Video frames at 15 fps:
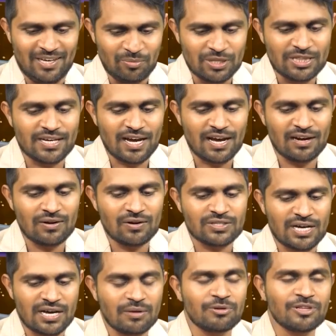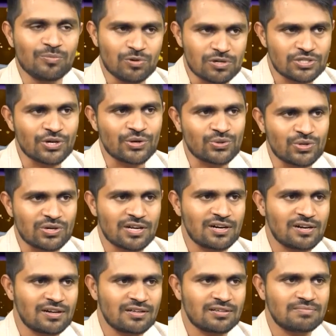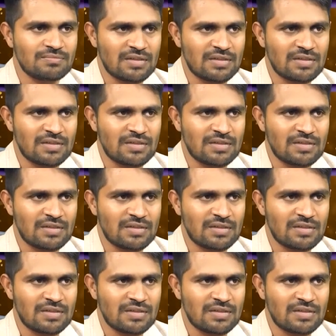ఈ మధ్య కాలంలో చాలామంది బుక్స్ అడుగుతున్నారండి